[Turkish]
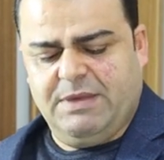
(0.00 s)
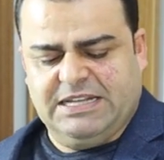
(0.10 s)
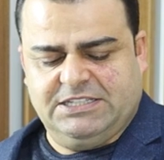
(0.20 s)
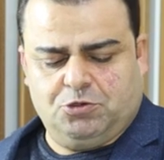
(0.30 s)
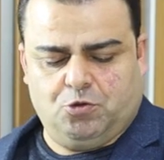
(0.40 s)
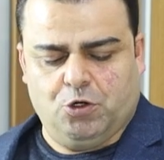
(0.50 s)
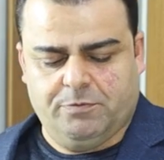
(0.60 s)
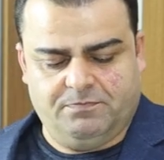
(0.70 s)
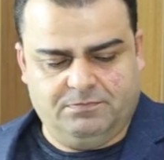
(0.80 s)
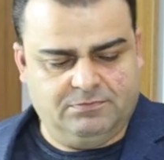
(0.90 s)
Ben size
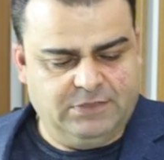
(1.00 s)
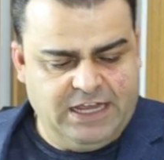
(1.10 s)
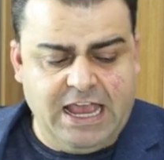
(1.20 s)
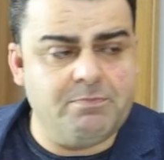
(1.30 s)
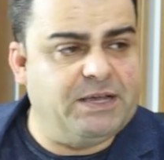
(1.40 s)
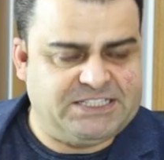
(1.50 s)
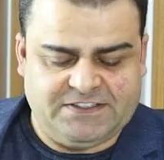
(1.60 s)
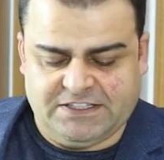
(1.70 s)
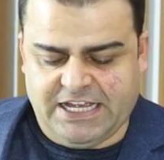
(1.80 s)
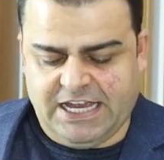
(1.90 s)
söyleyeyim. En
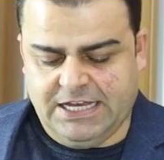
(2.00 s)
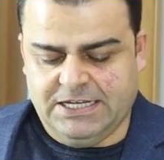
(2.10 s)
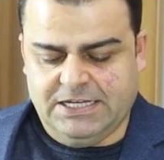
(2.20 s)
basitinde